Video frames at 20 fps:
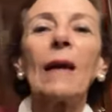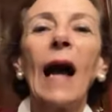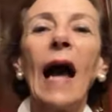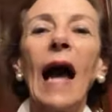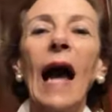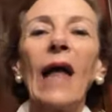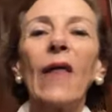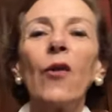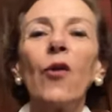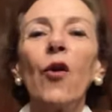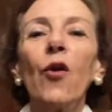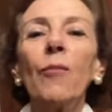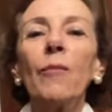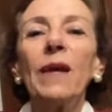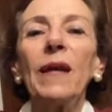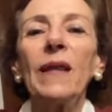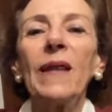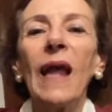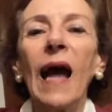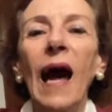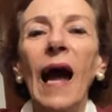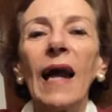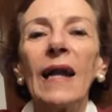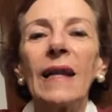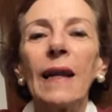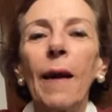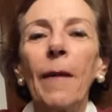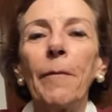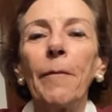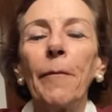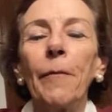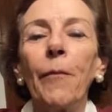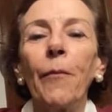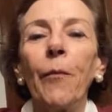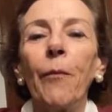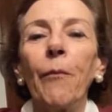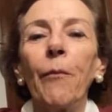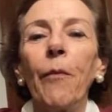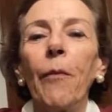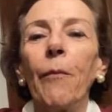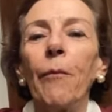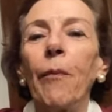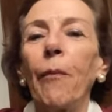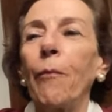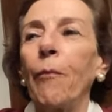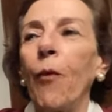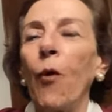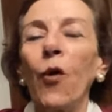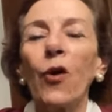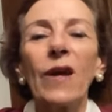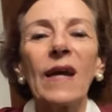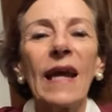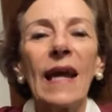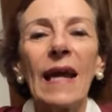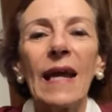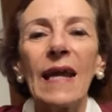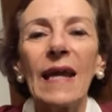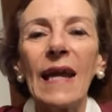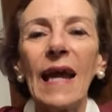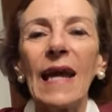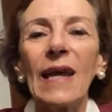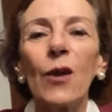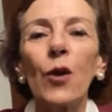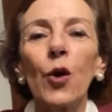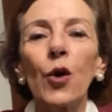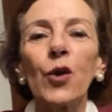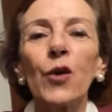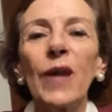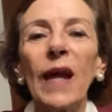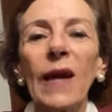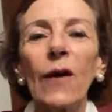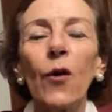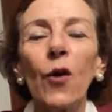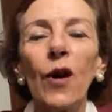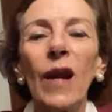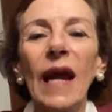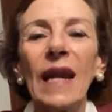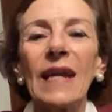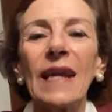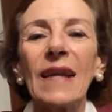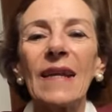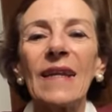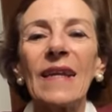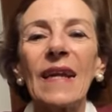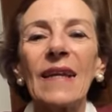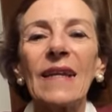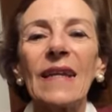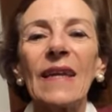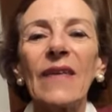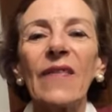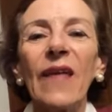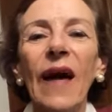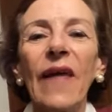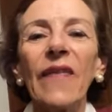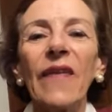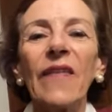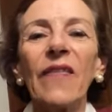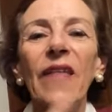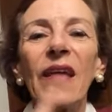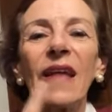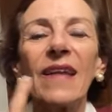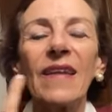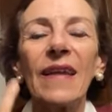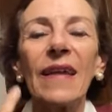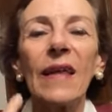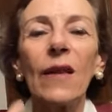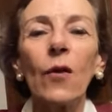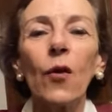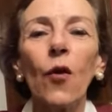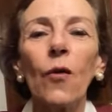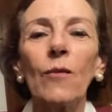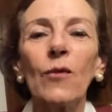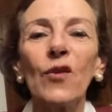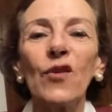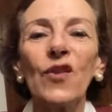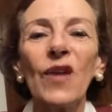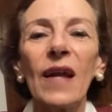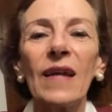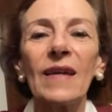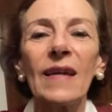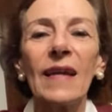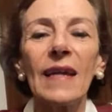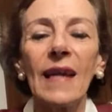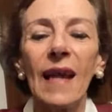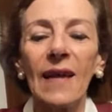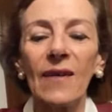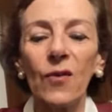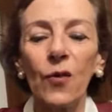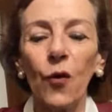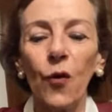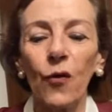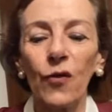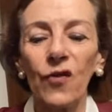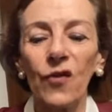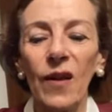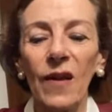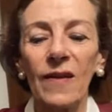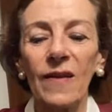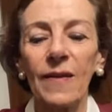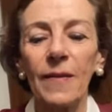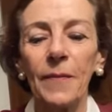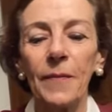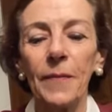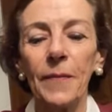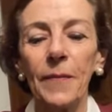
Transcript: a dominar porque yo tengo la necesidad de decir cómo se hacen las cosas.